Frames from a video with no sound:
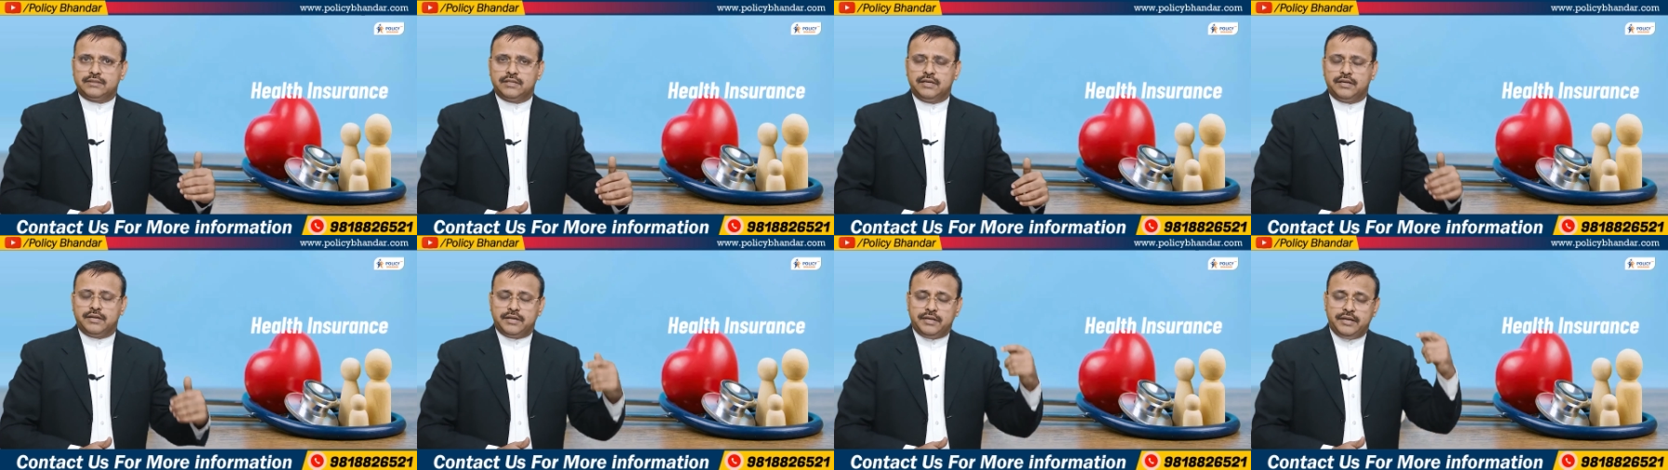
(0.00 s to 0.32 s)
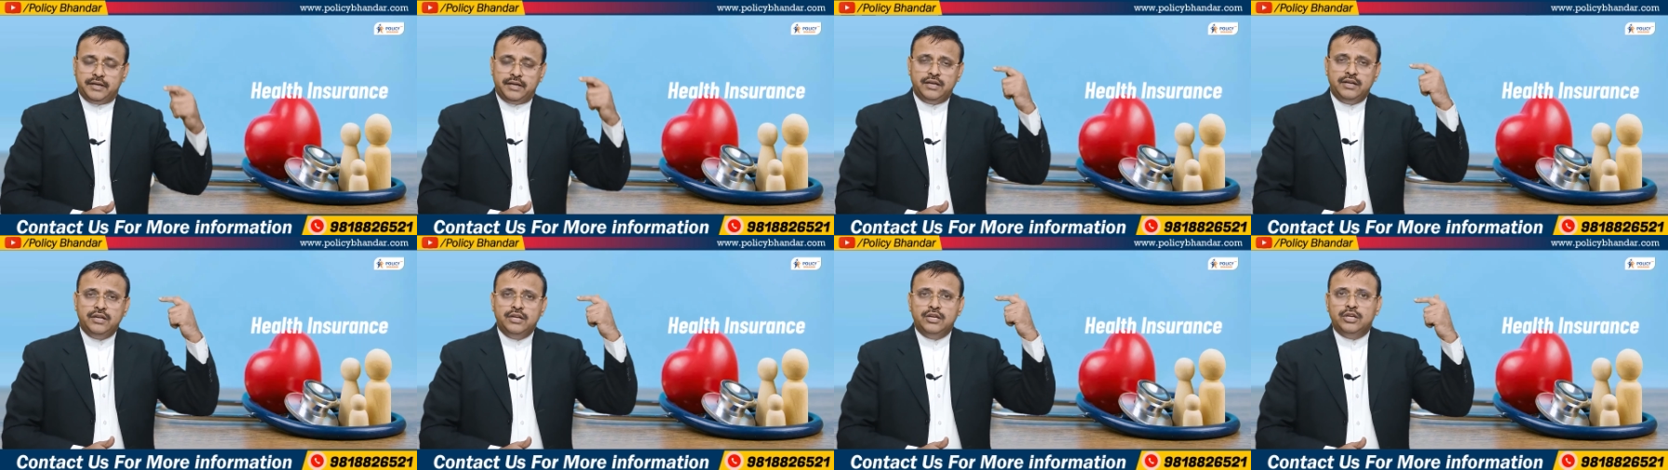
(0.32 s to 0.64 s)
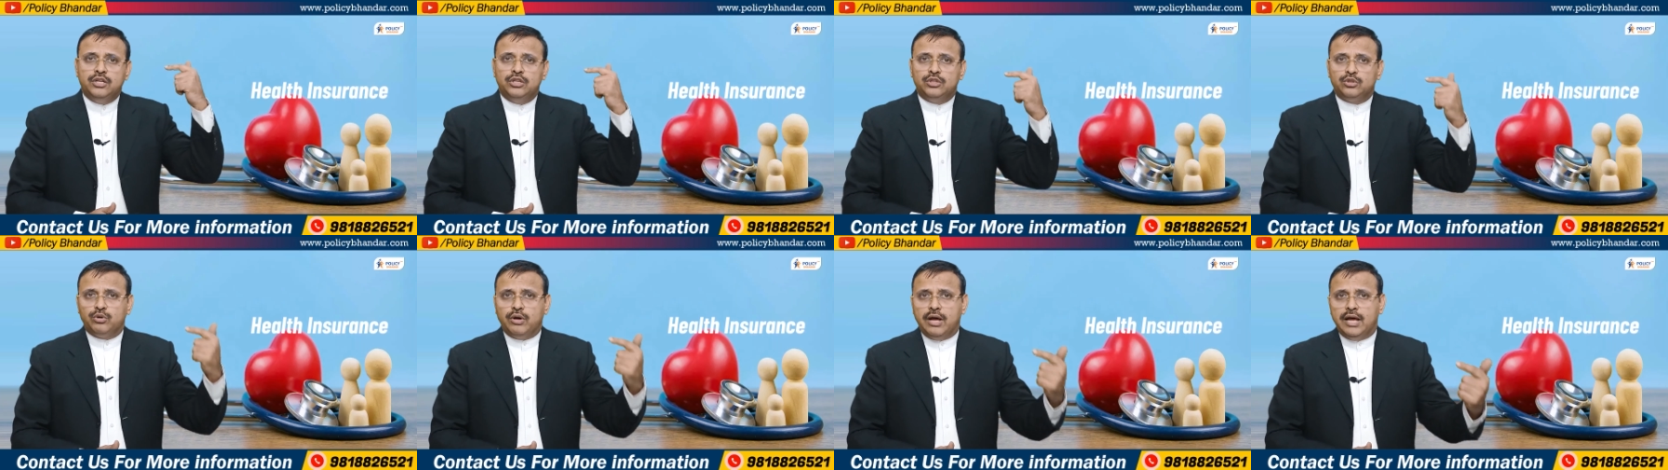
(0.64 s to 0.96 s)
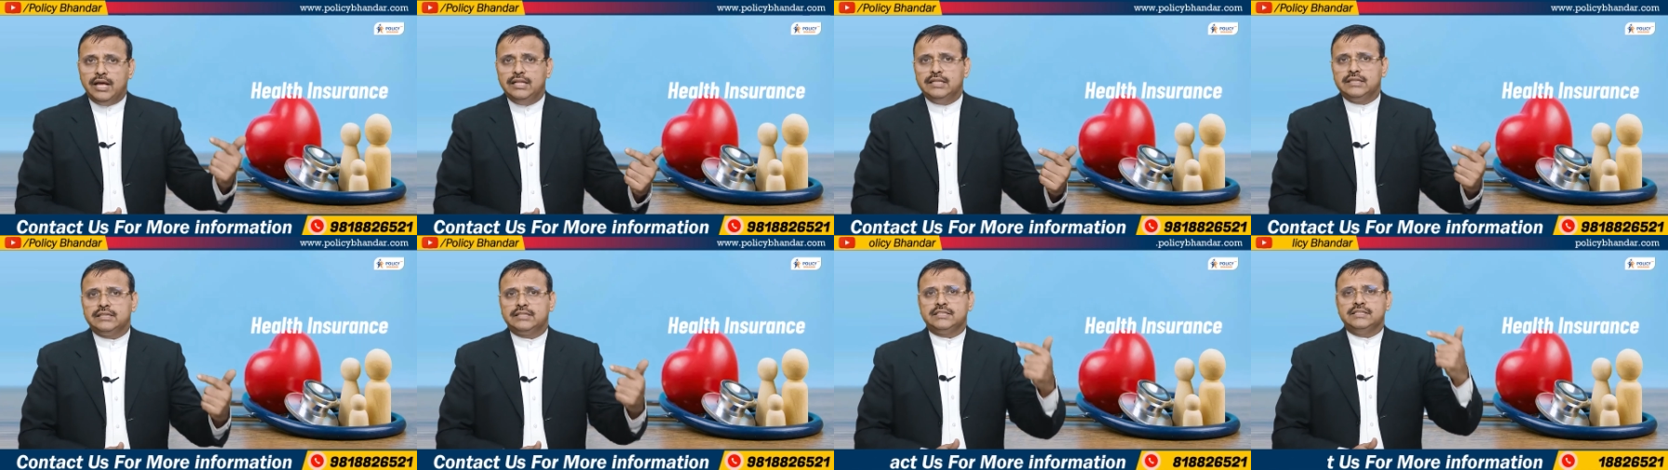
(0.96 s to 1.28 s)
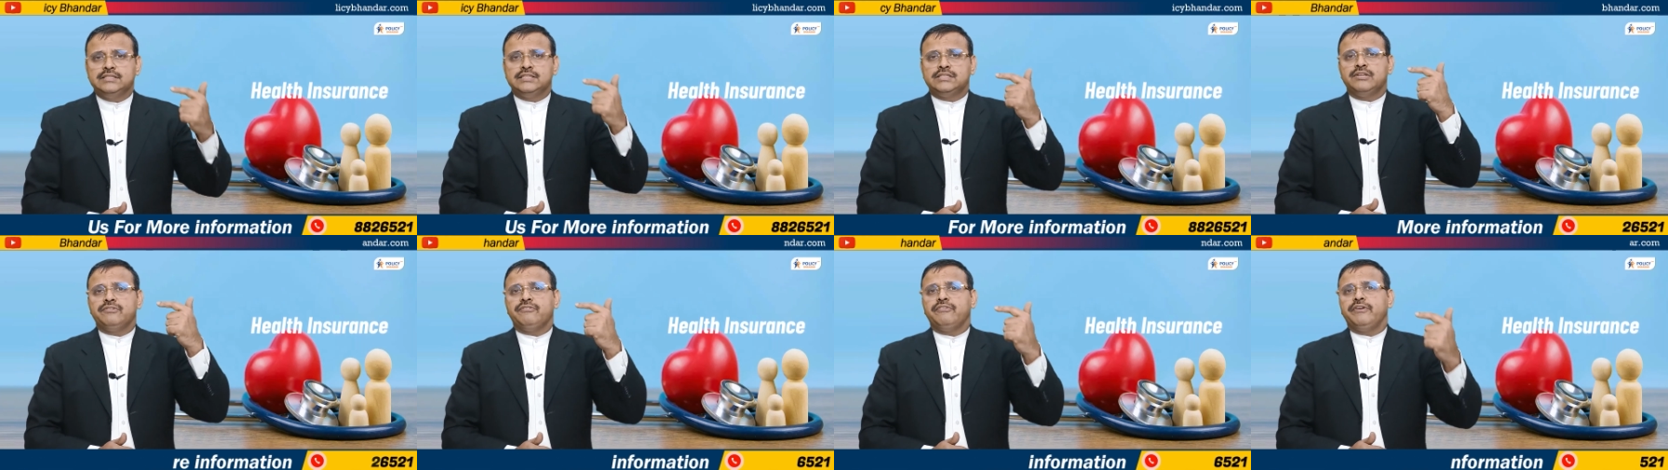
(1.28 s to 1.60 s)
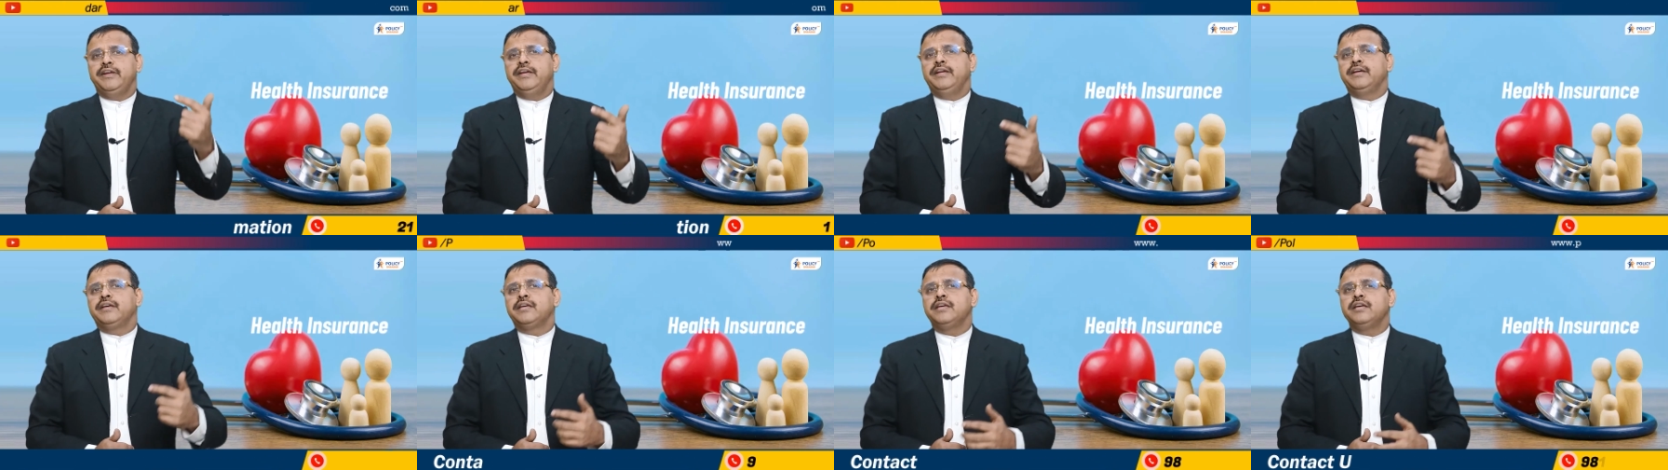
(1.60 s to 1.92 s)
बात कर रहे हैं तो हेल्थ की सिर्फ
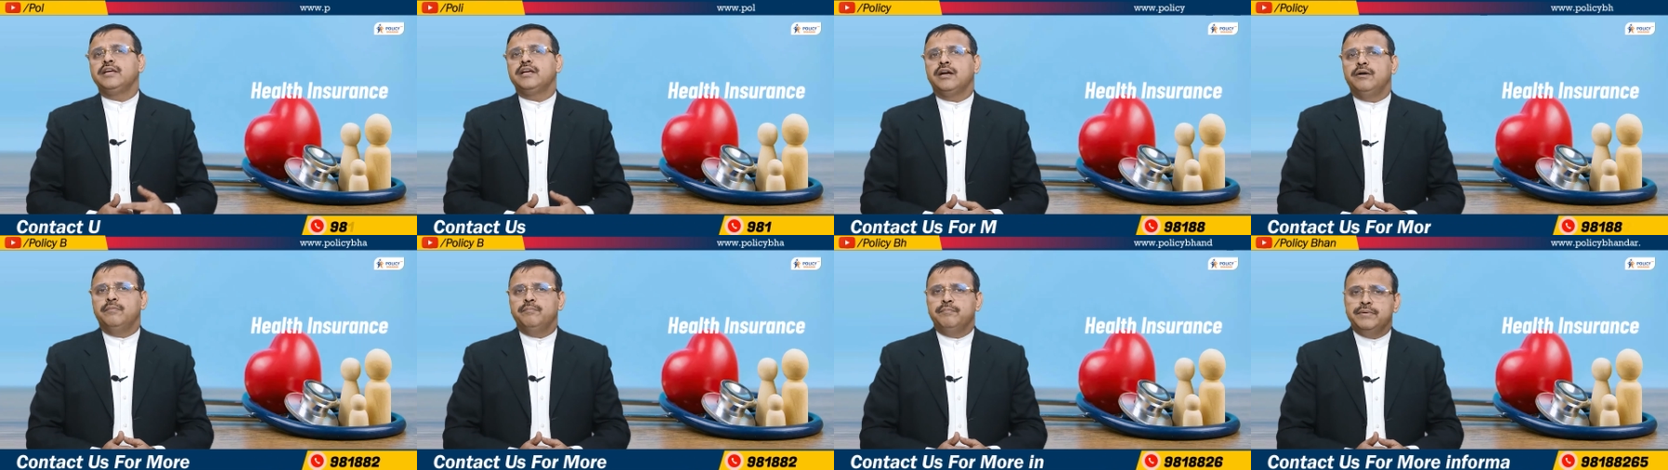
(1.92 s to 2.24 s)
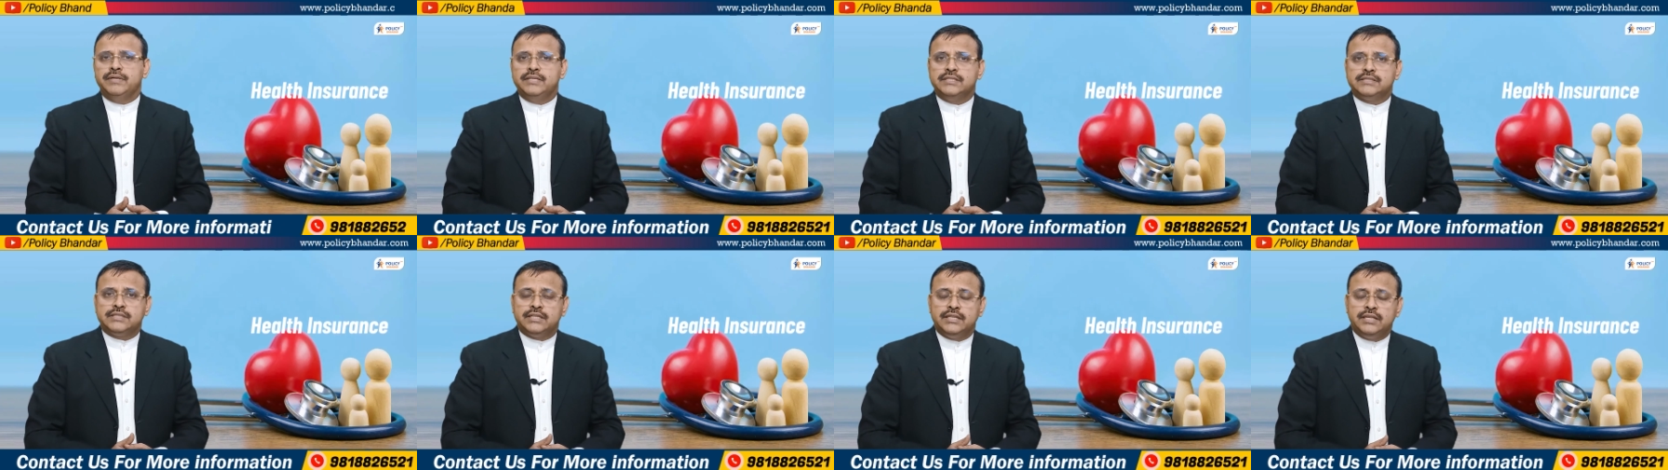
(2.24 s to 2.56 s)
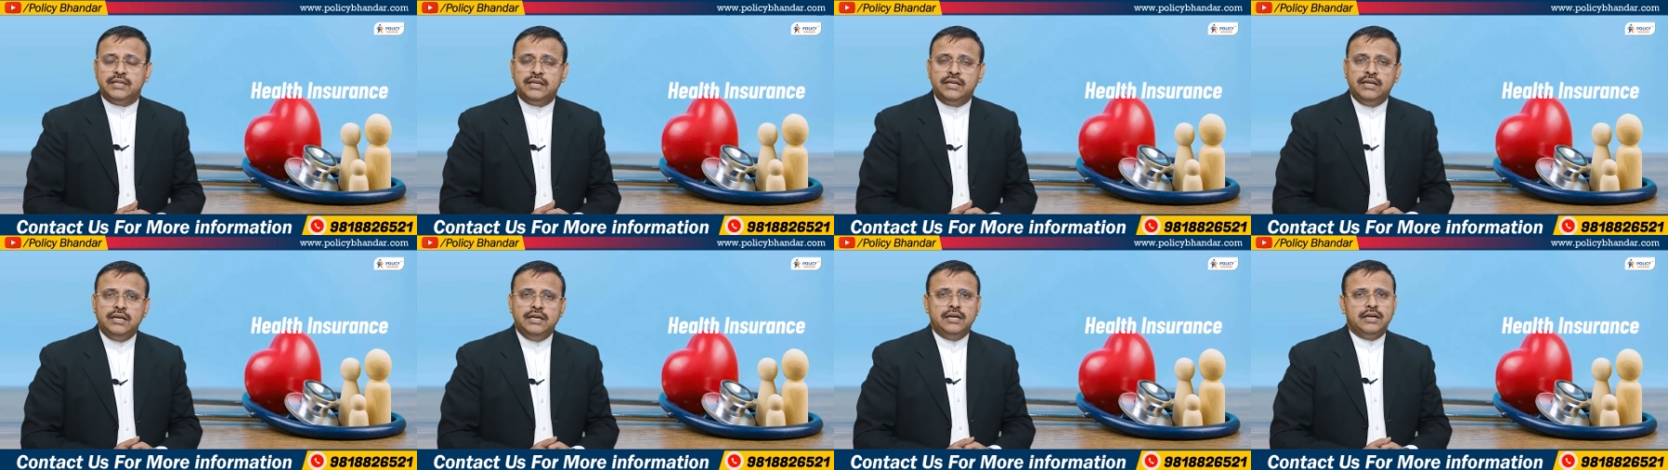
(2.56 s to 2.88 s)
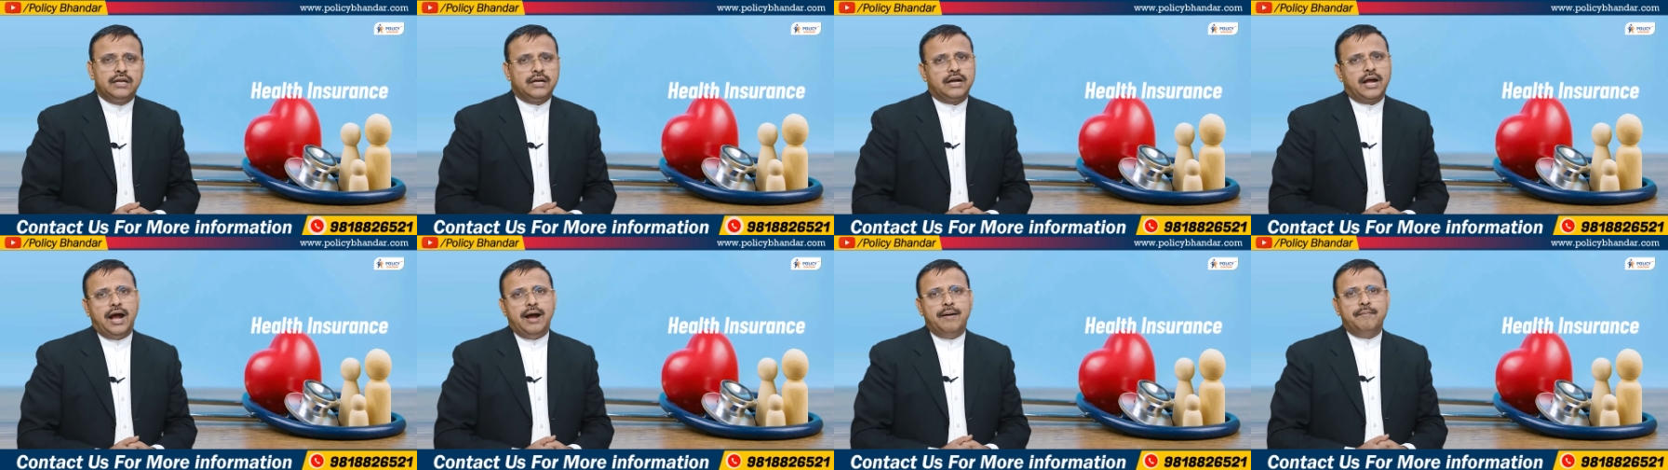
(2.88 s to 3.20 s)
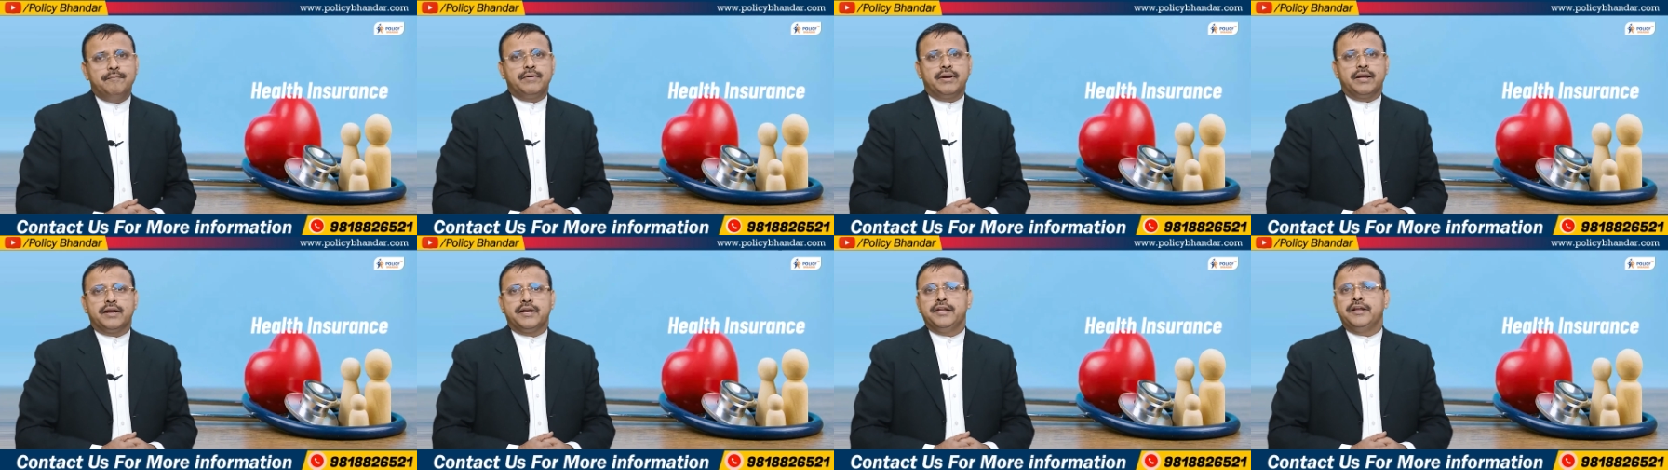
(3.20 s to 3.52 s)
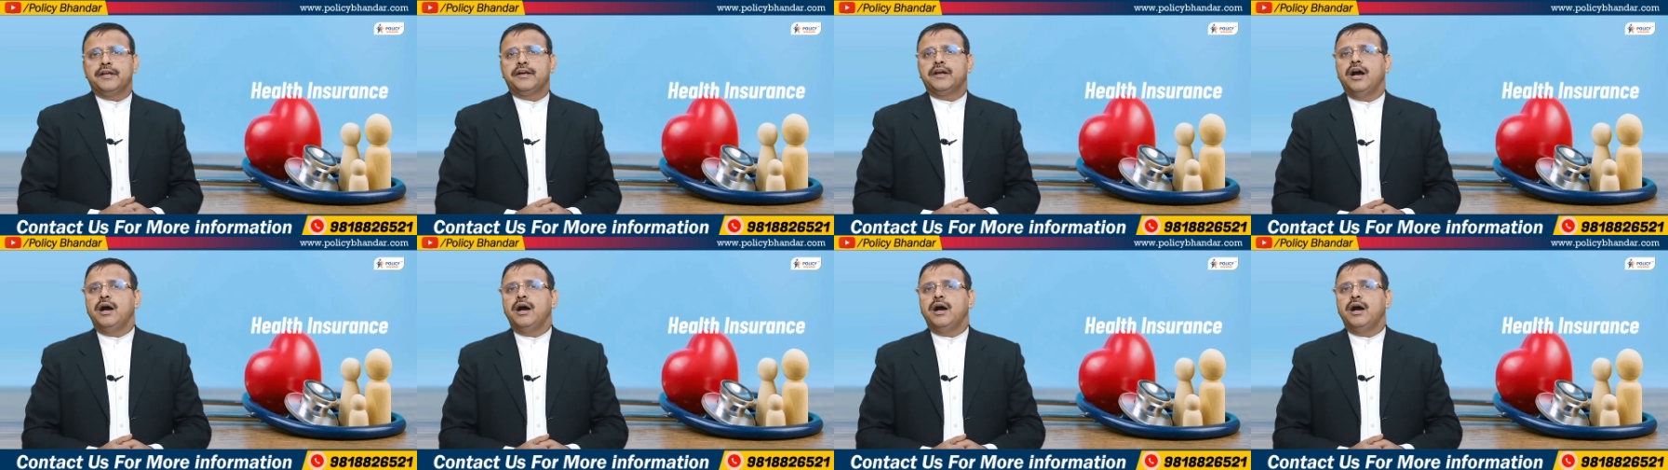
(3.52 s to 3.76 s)
एक ही कंपनी से काम करने